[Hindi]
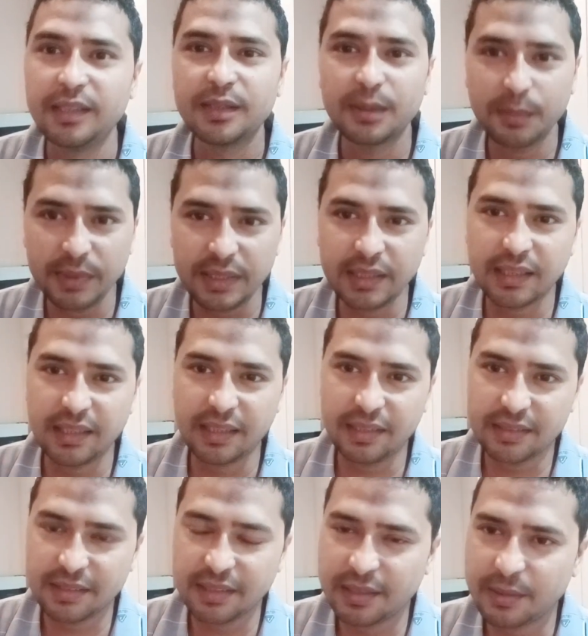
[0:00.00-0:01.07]
तो मैं ये कहना
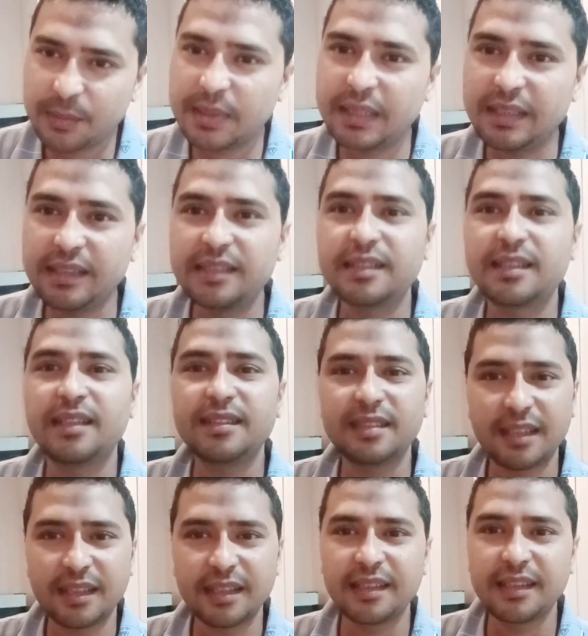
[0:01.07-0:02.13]
चाह रहा हूँ कि इस तरह
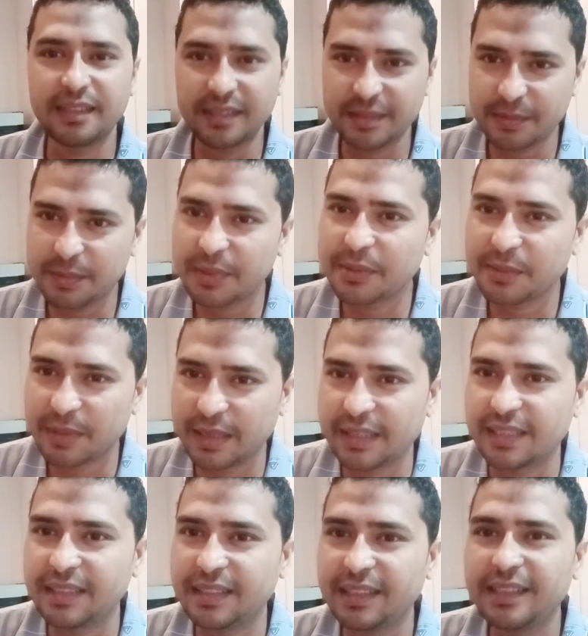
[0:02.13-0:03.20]
सारे कंट्रीज़ में होना
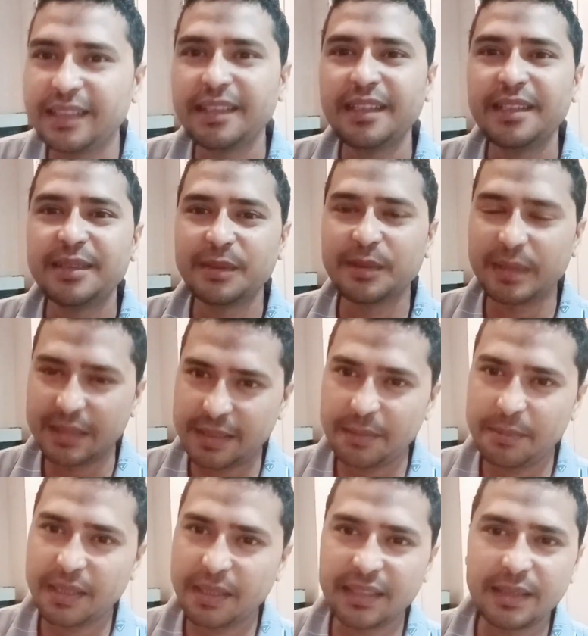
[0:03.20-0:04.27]
चाहिए तो अच्छी
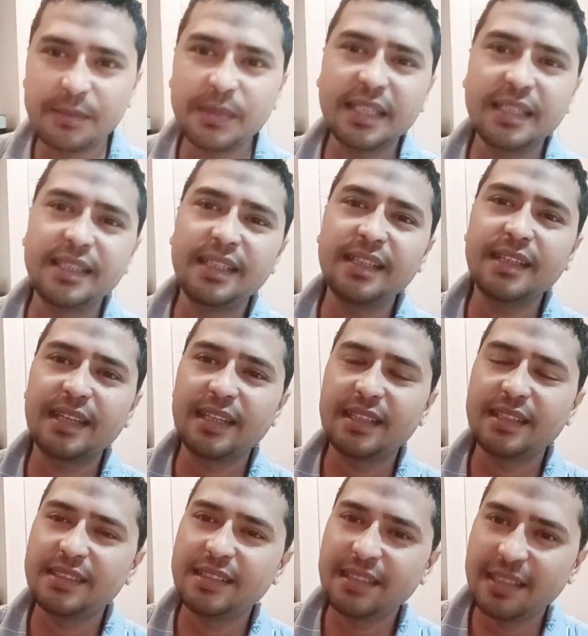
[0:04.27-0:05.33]
बात है मगर ये कहना
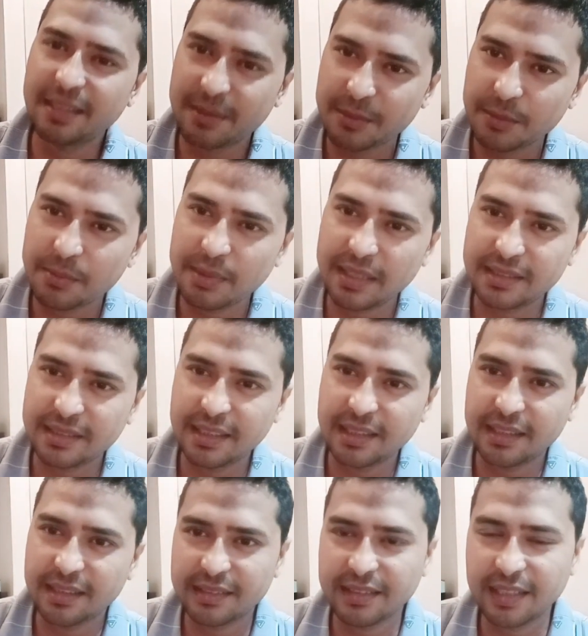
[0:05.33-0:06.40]
ये एक और बात
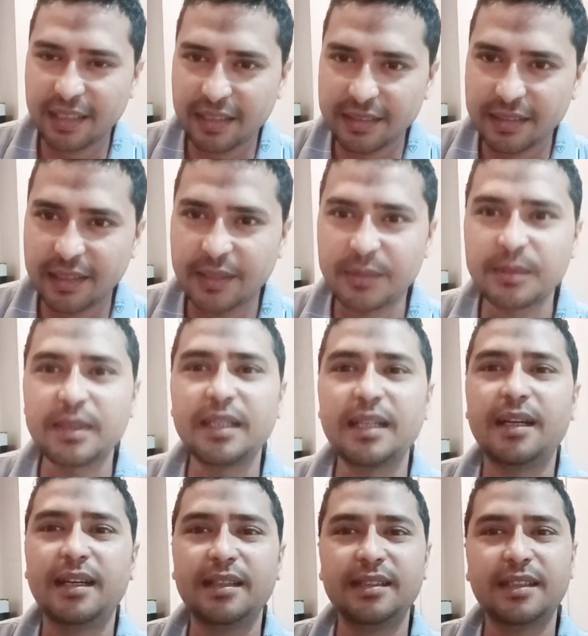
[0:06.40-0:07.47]
कहना कहना चाह रहा हूँ कि
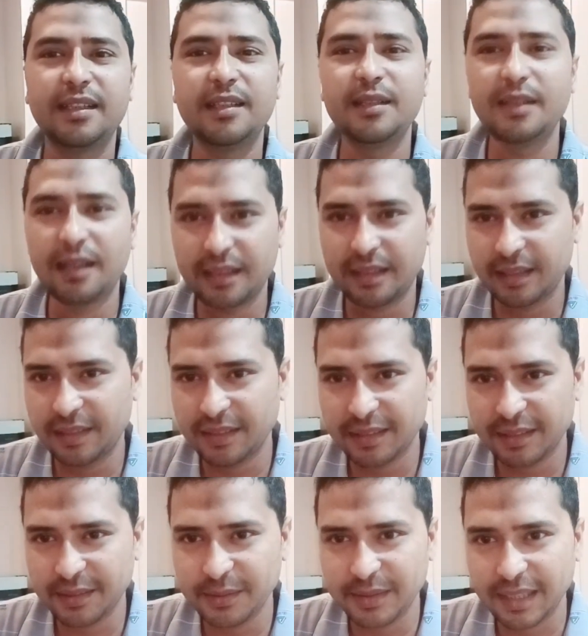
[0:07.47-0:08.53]
आजकल लॉटरी
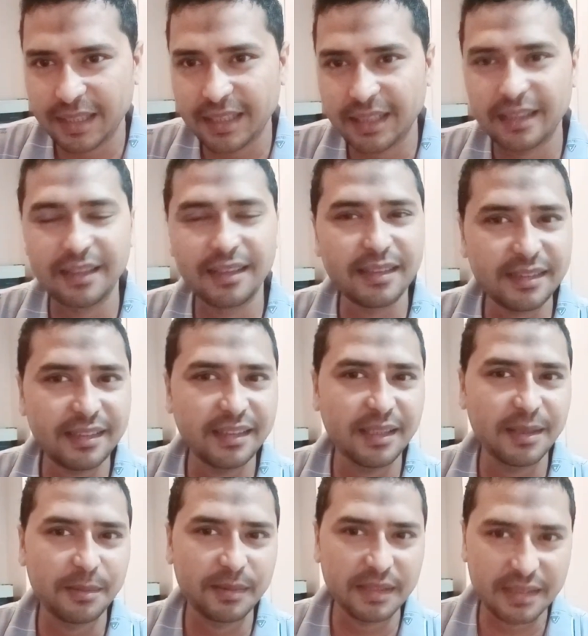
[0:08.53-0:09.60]
लगी हुई है अगर किसी ने
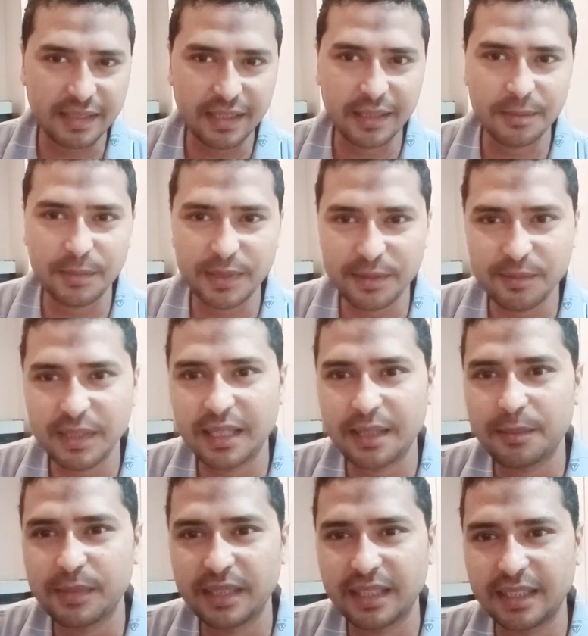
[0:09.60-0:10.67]
अपनी स्टेटमेंट वगैरह
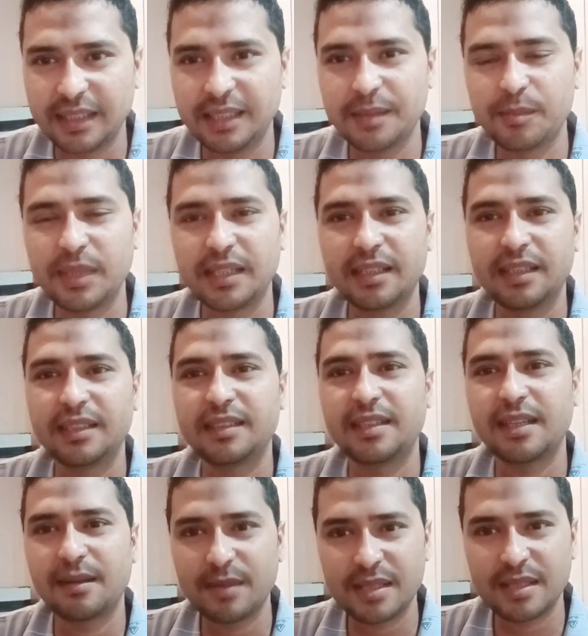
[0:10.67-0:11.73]
बनानी है
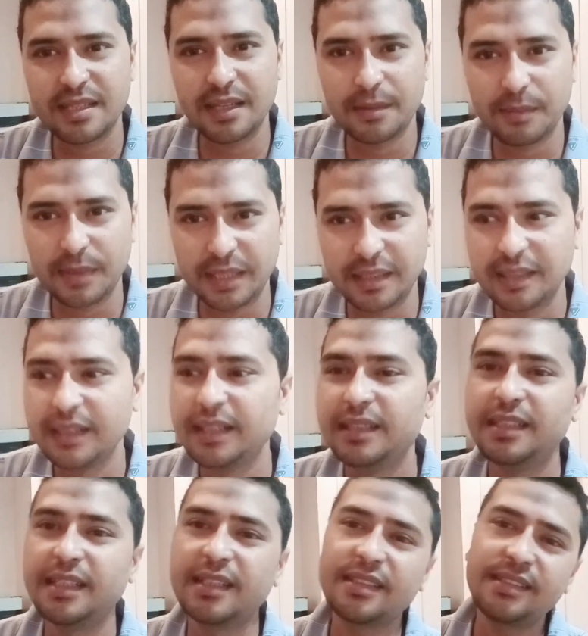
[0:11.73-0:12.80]
ट्रैवल स्टेटमेंट
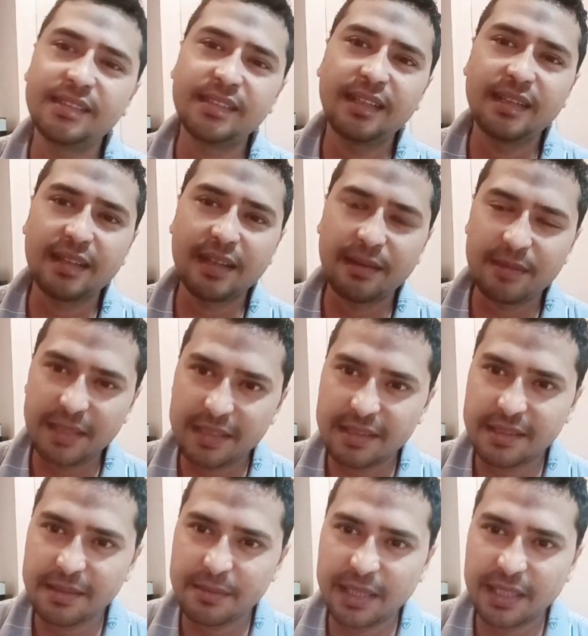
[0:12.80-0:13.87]
या किसी ने ट्रैवल
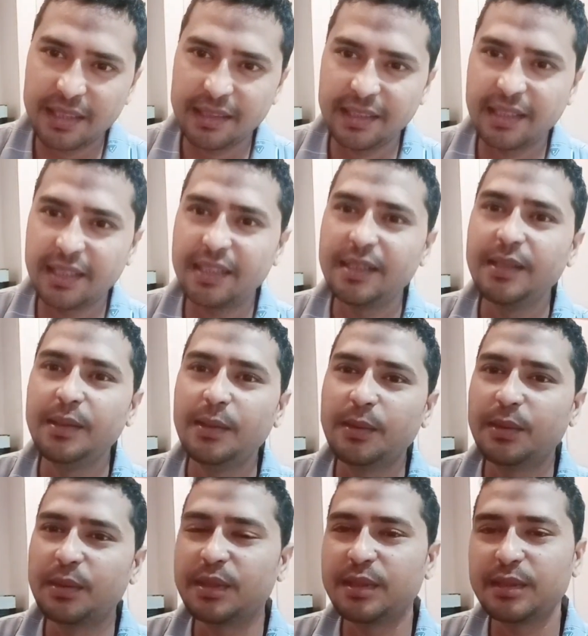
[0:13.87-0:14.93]
हिस्ट्री बनानी है
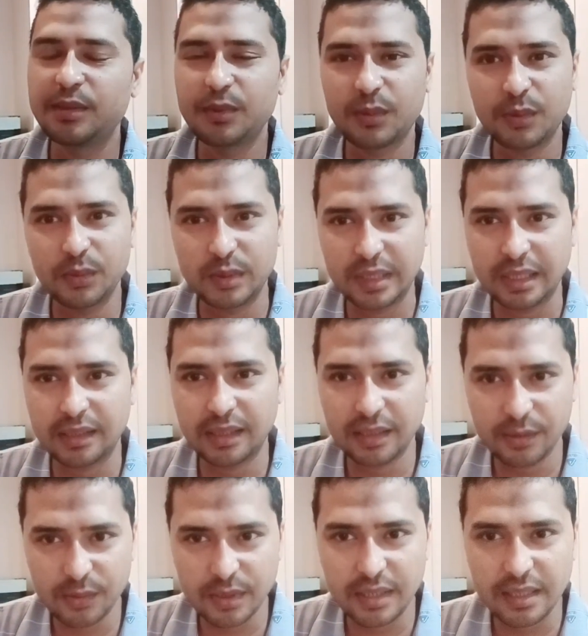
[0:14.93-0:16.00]
और कोई चाहता है कि
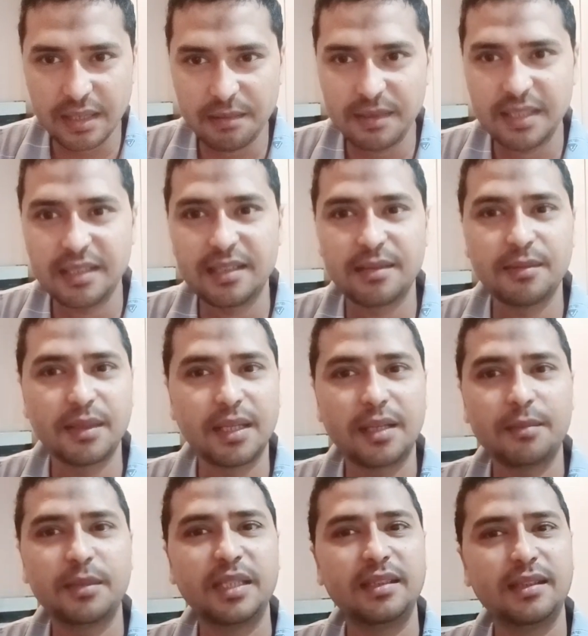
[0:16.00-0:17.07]
उसकी ट्रैवल हिस्ट्री वगैरह
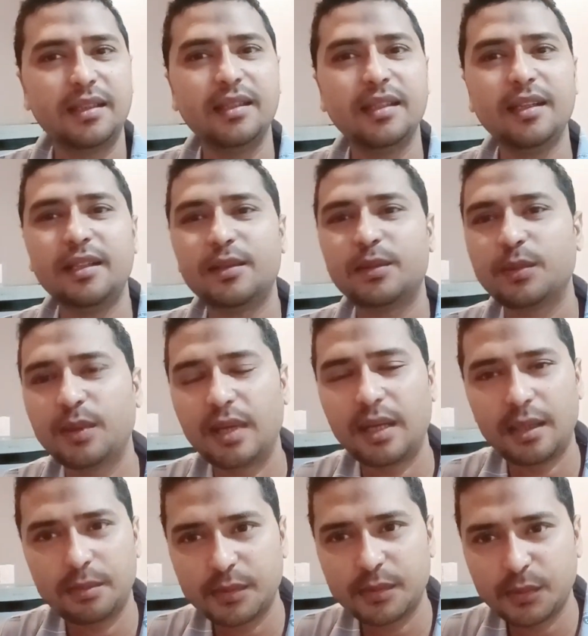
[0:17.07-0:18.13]
बन जाए तो
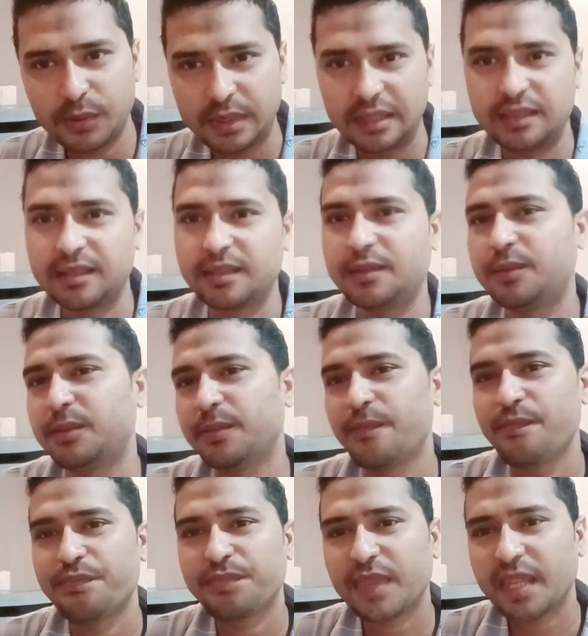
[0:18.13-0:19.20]
आप कोशिश
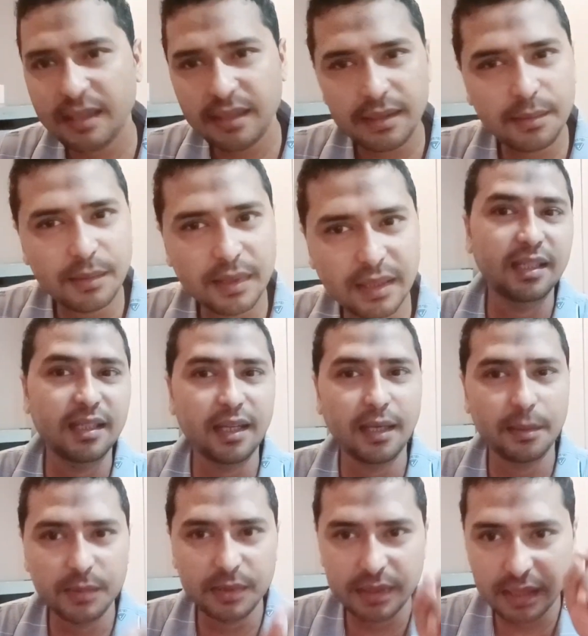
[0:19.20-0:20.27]
करो किसी भी कंट्री
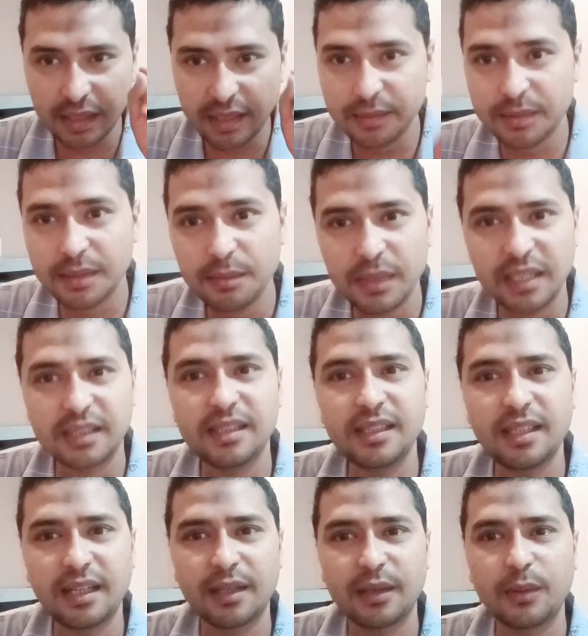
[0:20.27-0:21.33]
आप जहाँ से मर्जी
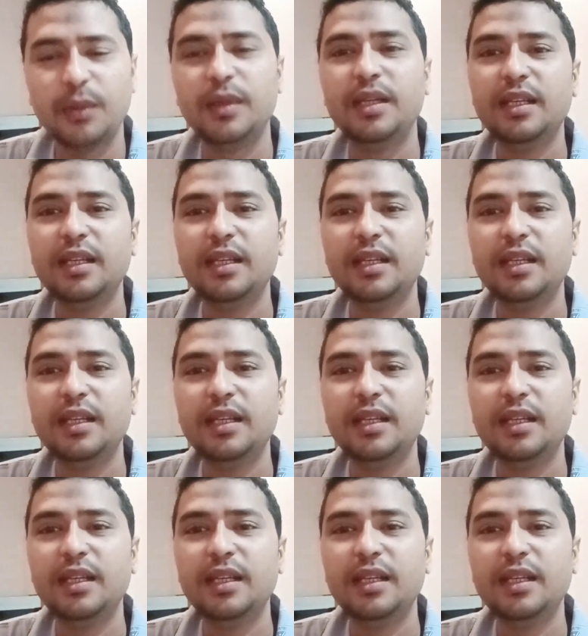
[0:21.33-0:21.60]
आ रहे हो